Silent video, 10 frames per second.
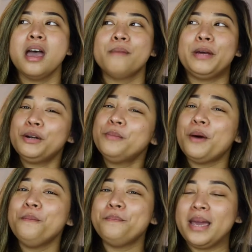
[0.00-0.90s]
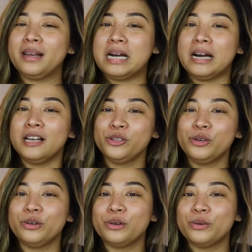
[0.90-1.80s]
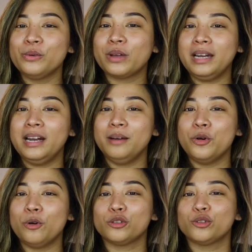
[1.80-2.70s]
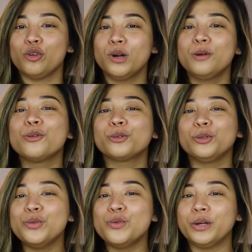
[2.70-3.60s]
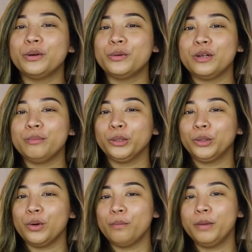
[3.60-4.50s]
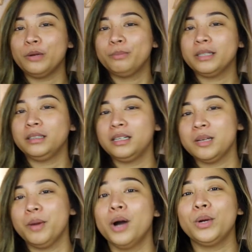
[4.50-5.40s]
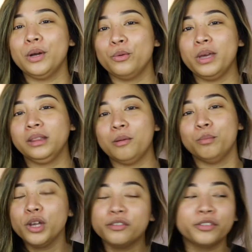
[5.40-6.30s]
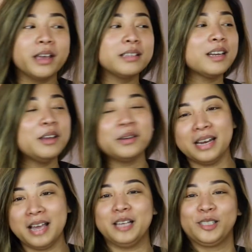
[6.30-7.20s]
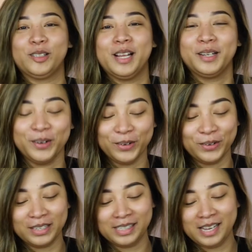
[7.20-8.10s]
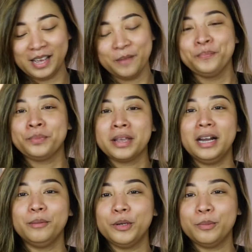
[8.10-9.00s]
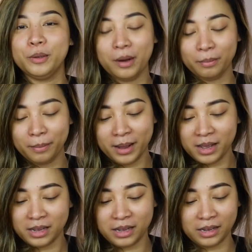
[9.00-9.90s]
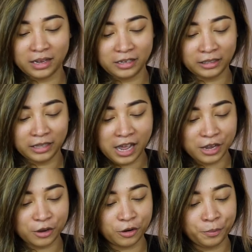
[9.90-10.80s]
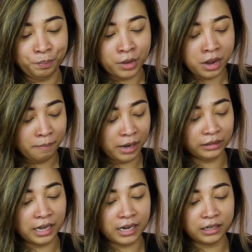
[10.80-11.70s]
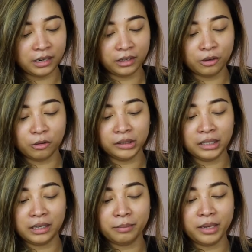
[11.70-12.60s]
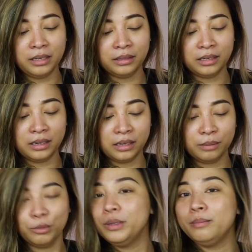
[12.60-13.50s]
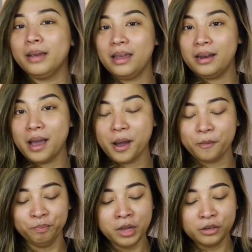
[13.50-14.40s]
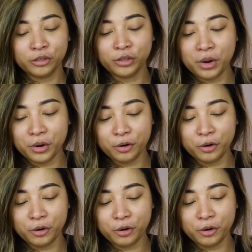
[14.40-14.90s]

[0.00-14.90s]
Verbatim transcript: meron naman akong pera, kaso kung kilala mo ako, sobrang nuknukan ng kuripot ko. Pero pagdating sa mga walang kwentang boyfriend, sila yung ginagastosan ko. Kasi, alam mo naman ng mga babae, ganyan tayo. Pakitaan lang ng konting kabaitan eh, bumibigay na. So,